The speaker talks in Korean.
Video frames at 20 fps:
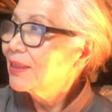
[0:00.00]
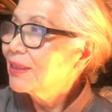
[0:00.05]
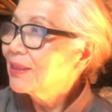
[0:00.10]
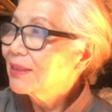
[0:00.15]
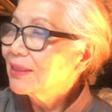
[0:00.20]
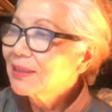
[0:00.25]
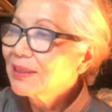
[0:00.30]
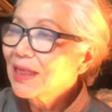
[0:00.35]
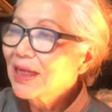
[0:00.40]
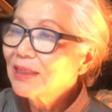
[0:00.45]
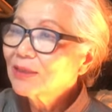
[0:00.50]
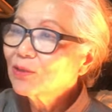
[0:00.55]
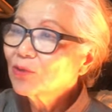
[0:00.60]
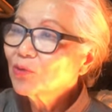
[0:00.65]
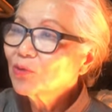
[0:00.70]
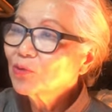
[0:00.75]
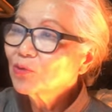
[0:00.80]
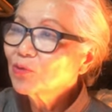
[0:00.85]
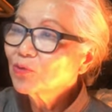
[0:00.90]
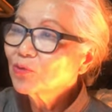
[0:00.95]
아,
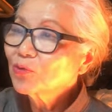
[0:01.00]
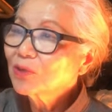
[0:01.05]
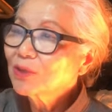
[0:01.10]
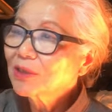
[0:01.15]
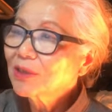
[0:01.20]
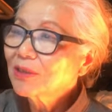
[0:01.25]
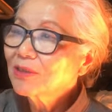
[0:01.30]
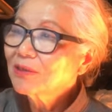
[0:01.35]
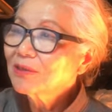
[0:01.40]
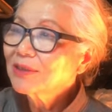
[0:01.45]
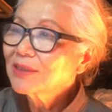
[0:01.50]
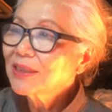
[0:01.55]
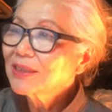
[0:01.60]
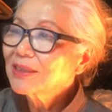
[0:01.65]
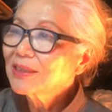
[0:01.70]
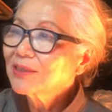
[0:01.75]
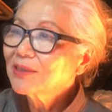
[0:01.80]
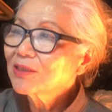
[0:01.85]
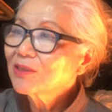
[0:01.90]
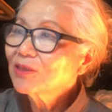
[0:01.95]
강교수는 걸을 때
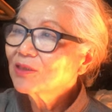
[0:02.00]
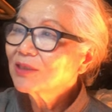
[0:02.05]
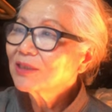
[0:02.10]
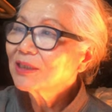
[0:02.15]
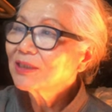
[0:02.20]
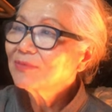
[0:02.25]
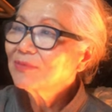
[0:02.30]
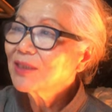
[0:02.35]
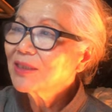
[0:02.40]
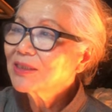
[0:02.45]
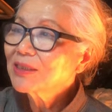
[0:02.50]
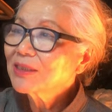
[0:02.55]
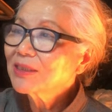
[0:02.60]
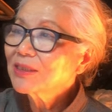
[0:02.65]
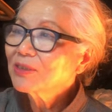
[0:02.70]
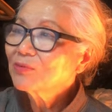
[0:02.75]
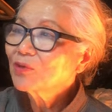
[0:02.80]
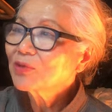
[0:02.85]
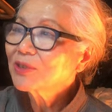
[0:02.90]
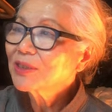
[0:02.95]
시선을 10 내지
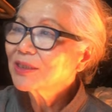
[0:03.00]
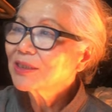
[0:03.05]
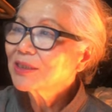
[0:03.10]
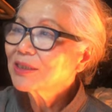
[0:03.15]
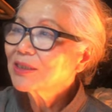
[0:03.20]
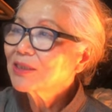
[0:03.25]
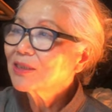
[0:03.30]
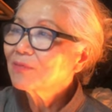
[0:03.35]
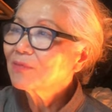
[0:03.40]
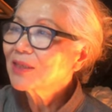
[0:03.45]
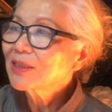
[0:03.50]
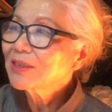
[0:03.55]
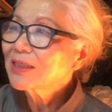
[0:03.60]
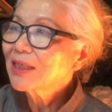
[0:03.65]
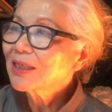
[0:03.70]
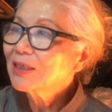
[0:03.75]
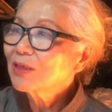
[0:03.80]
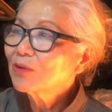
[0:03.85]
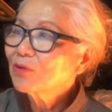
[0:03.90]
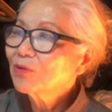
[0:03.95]
15cm
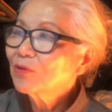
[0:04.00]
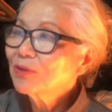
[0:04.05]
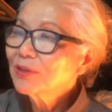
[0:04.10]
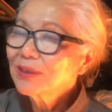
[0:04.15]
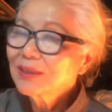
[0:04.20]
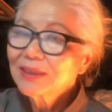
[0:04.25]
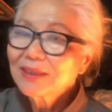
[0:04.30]
전방향하고